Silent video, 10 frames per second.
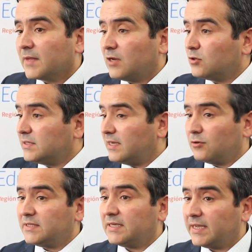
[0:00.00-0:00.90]
a los
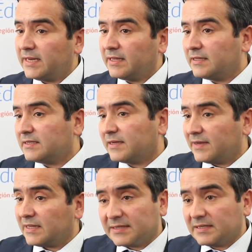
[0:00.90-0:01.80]
chilenos y chilenas de
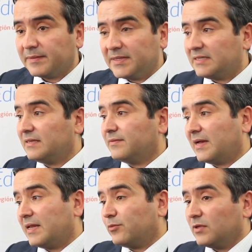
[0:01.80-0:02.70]
saber exactamente si
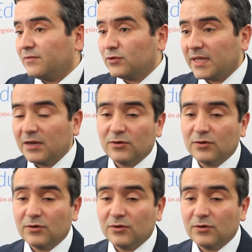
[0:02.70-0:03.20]
van a poder votar.